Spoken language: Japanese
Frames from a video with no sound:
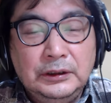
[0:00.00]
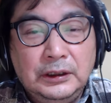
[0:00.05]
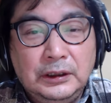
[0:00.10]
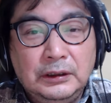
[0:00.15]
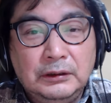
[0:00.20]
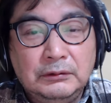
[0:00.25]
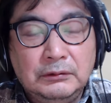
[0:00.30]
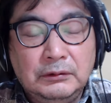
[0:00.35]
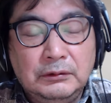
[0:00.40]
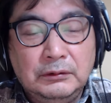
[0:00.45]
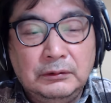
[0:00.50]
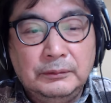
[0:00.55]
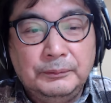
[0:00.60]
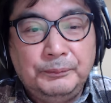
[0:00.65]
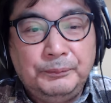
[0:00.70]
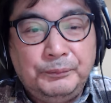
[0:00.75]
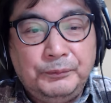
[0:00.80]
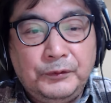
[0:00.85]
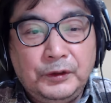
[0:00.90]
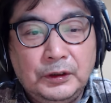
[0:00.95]

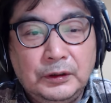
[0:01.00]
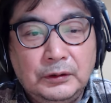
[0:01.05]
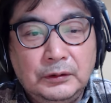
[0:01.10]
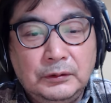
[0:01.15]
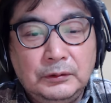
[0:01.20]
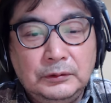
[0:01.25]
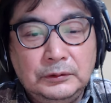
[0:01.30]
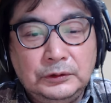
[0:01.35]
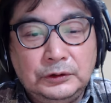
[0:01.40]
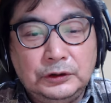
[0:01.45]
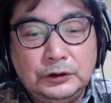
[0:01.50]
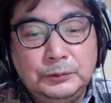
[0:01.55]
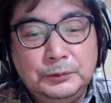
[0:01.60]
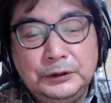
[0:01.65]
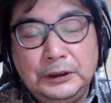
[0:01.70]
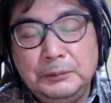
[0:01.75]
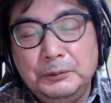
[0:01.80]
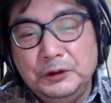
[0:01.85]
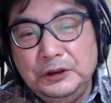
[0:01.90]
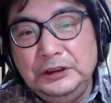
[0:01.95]

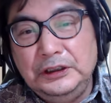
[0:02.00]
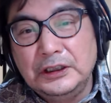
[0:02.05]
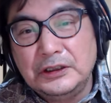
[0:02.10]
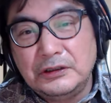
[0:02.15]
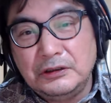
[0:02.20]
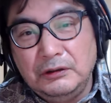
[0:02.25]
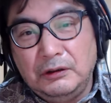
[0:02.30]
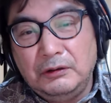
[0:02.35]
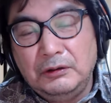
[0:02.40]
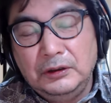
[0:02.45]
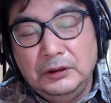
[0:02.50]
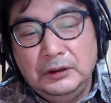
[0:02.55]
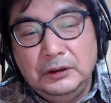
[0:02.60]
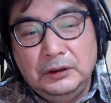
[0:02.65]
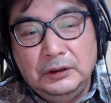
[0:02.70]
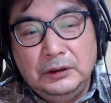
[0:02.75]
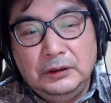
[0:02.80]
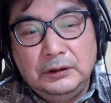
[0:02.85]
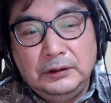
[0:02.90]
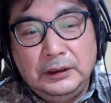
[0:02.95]
ズームでもいいですよ。
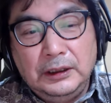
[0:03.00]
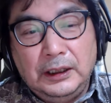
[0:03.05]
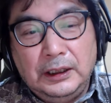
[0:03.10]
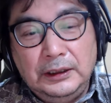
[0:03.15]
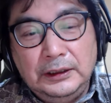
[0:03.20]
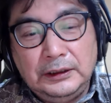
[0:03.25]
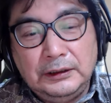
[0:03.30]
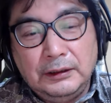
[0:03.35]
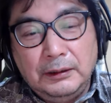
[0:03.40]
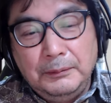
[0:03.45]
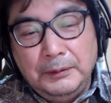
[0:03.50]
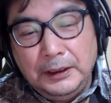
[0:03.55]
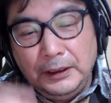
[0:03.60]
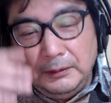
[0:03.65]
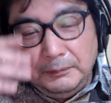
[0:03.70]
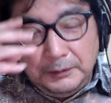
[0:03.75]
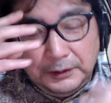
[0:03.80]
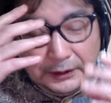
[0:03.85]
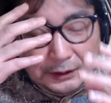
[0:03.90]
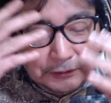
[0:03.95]
ね、相手は
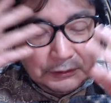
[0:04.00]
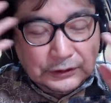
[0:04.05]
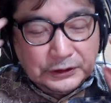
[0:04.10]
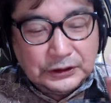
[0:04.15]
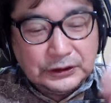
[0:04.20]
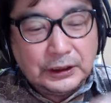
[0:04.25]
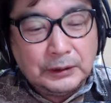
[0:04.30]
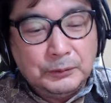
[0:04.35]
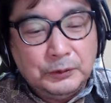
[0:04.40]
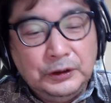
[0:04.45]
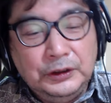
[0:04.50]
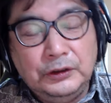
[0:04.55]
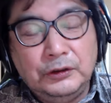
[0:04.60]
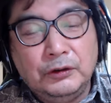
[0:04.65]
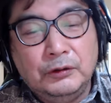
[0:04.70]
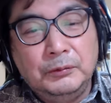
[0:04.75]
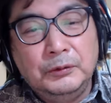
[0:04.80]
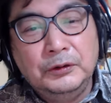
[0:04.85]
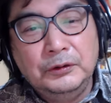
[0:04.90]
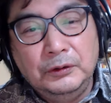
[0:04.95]
目隠ししてもいい
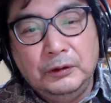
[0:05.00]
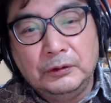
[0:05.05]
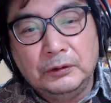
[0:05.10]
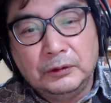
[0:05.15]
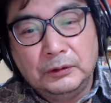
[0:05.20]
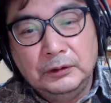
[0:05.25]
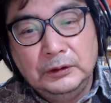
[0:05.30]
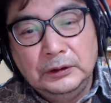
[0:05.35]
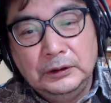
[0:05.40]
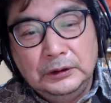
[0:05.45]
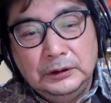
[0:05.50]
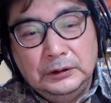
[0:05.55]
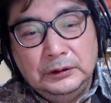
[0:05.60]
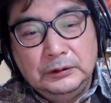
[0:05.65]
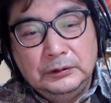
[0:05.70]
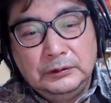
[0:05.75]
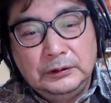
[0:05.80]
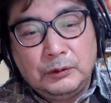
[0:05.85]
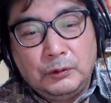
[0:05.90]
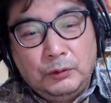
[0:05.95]
と思うよと。
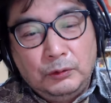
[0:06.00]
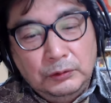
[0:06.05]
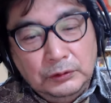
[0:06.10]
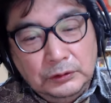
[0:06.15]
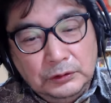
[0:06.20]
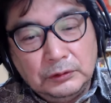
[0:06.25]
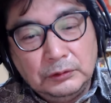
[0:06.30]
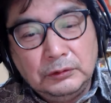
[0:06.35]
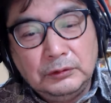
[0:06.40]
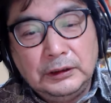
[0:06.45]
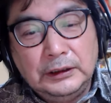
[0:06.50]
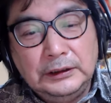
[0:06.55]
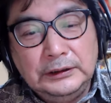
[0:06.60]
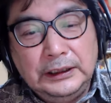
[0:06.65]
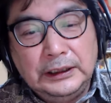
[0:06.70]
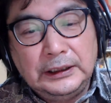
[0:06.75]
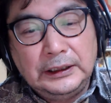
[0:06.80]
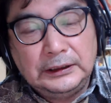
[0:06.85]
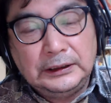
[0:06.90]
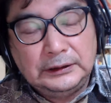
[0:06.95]
で、こういうことが
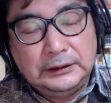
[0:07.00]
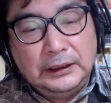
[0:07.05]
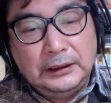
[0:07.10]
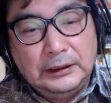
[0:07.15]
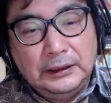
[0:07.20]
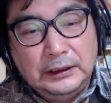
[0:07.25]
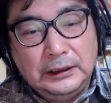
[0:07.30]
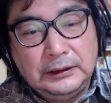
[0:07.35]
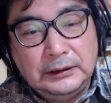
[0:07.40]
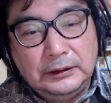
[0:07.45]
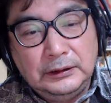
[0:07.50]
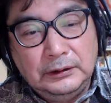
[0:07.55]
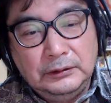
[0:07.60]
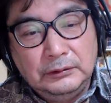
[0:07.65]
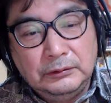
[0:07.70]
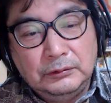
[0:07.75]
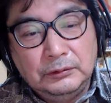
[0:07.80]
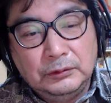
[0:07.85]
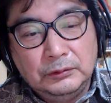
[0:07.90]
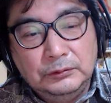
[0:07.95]
嫌だったんだって
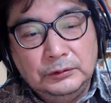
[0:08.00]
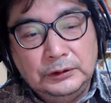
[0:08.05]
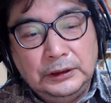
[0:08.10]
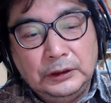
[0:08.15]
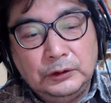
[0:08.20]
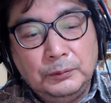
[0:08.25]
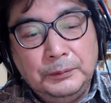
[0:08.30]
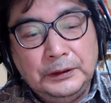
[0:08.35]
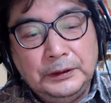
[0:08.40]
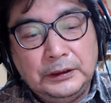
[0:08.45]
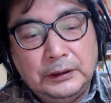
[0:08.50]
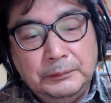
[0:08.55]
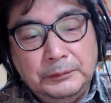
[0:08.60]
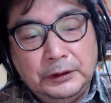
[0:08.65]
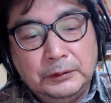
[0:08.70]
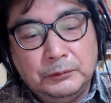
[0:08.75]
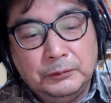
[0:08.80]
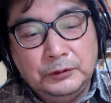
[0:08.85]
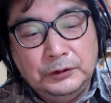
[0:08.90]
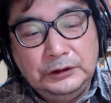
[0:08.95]
いうことを受け止めて
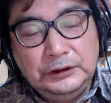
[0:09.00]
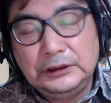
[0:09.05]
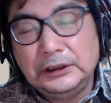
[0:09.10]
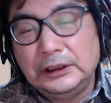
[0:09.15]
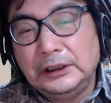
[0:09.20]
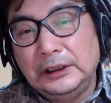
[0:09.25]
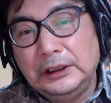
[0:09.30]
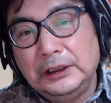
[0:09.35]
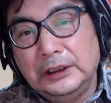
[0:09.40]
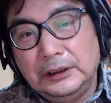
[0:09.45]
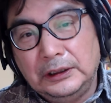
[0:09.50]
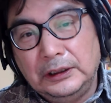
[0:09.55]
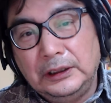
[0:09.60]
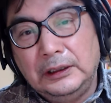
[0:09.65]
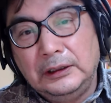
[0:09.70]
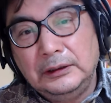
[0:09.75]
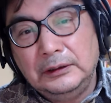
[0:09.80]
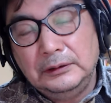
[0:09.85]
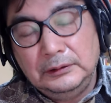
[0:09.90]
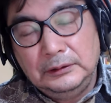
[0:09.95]
みてもいいんじゃないか
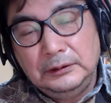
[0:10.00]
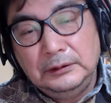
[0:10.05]
な。